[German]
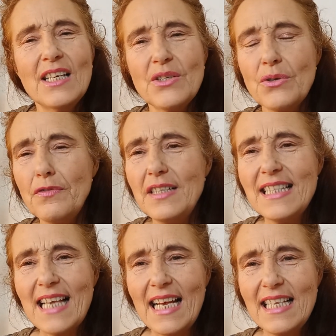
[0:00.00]
So
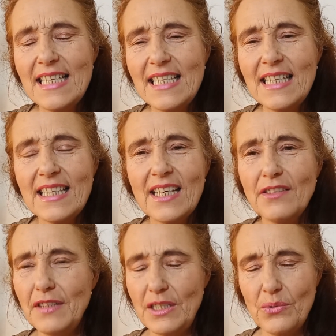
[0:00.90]
vielseitig
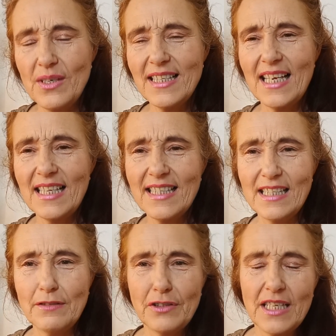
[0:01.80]
wie die Ursachen
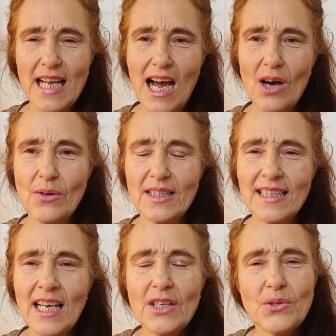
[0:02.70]
sind für den Augen.